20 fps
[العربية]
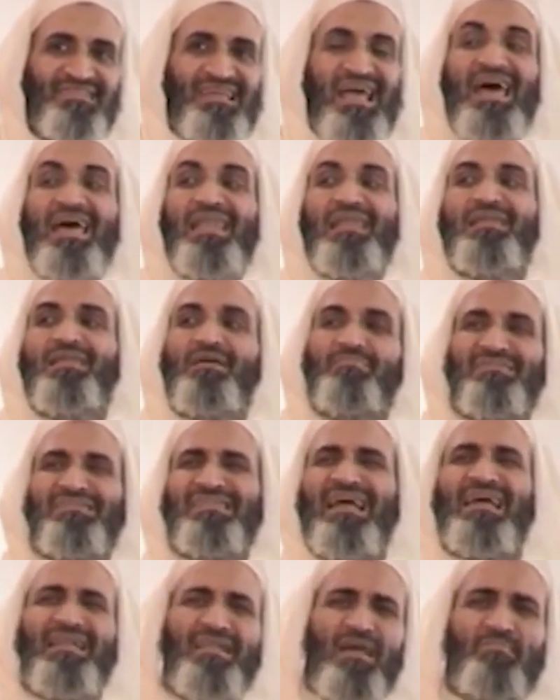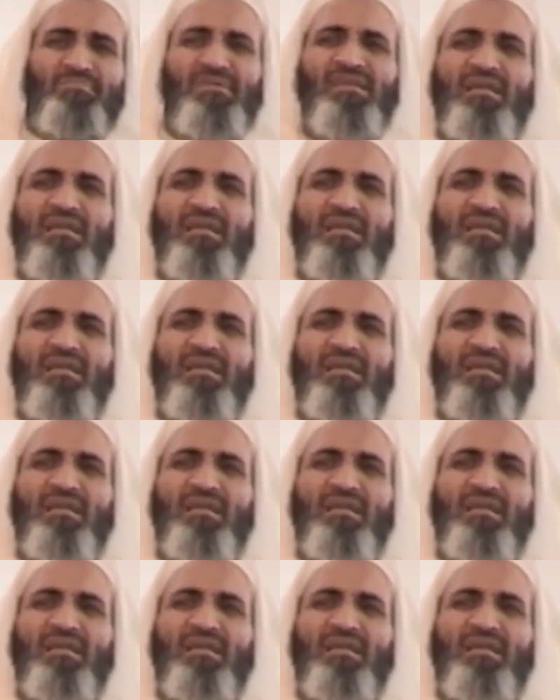كأن لم تغنى